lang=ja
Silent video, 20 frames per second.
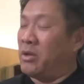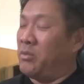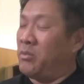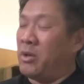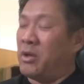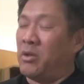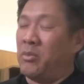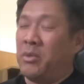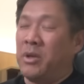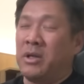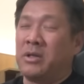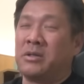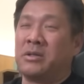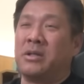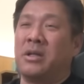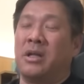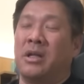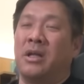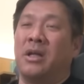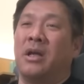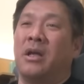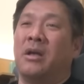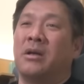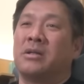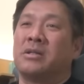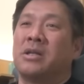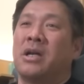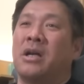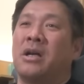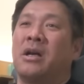今のメンツでね
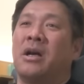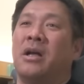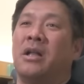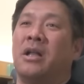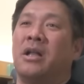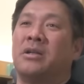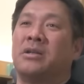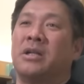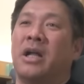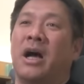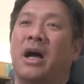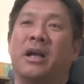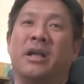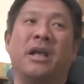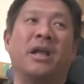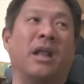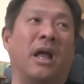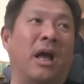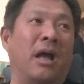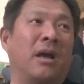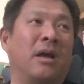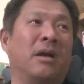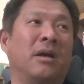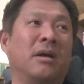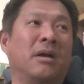最下位なんてありえない、う